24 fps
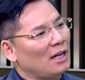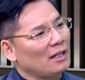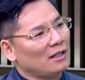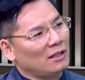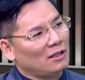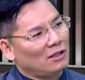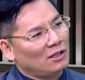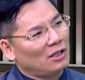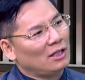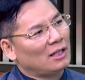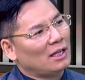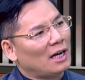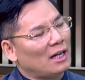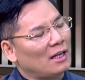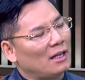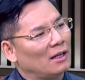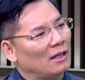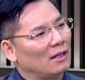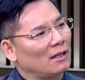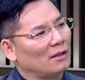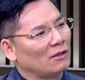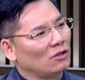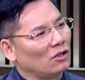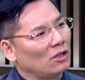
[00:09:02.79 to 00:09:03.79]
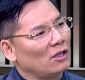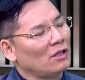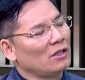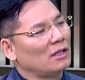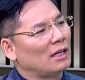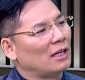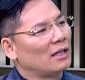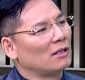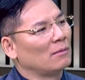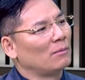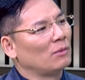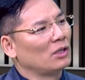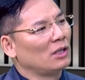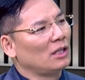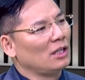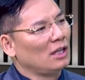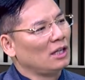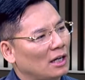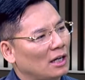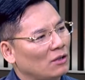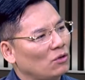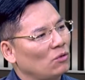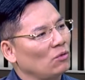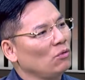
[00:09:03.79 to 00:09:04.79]
像其他的车子啊，什么这些
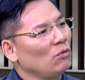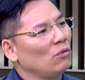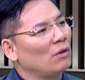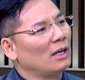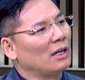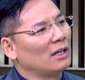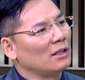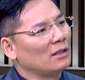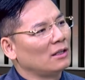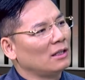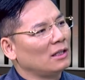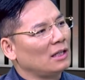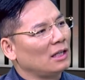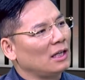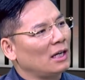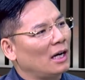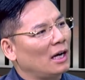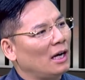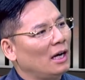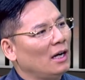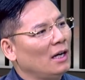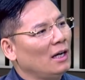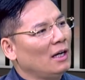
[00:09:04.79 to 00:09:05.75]
存款的这些